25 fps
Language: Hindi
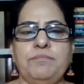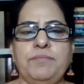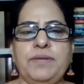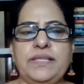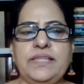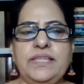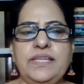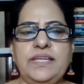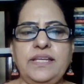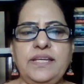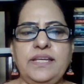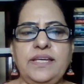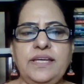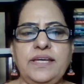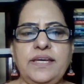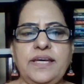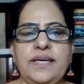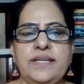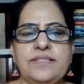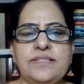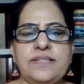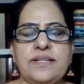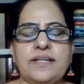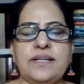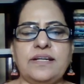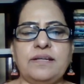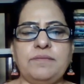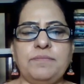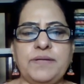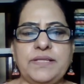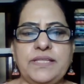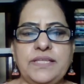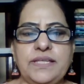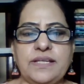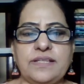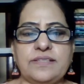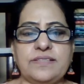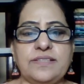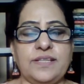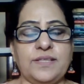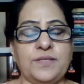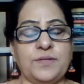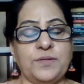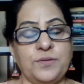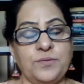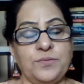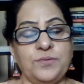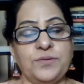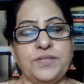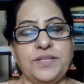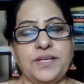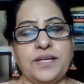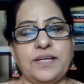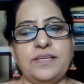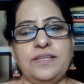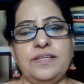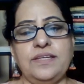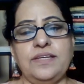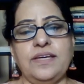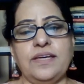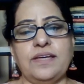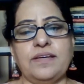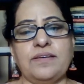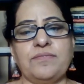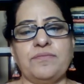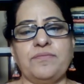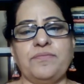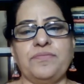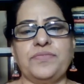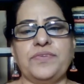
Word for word: पत्नी ने ऐसा कर पति के साथ क्रूरता की है